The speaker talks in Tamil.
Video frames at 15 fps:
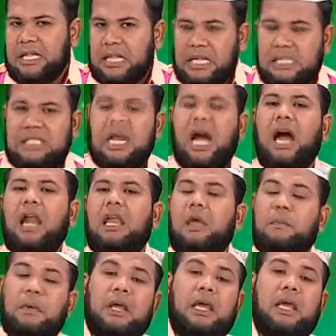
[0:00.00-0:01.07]
தஜ்ஜால்
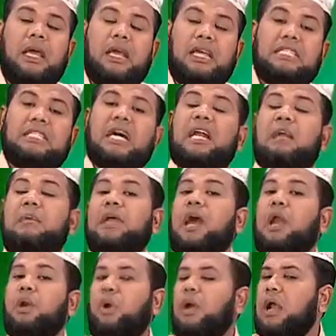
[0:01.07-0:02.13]
எப்படி ஈசா
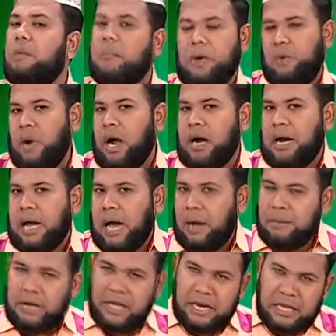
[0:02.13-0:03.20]
நபியால் கொல்லப்படுவான்
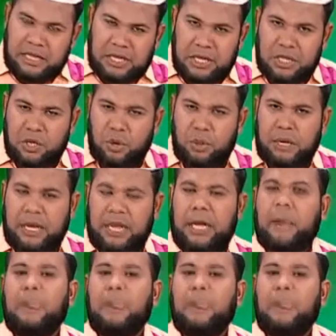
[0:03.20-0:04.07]
அப்படிங்கிறத தெரிந்து கொண்டு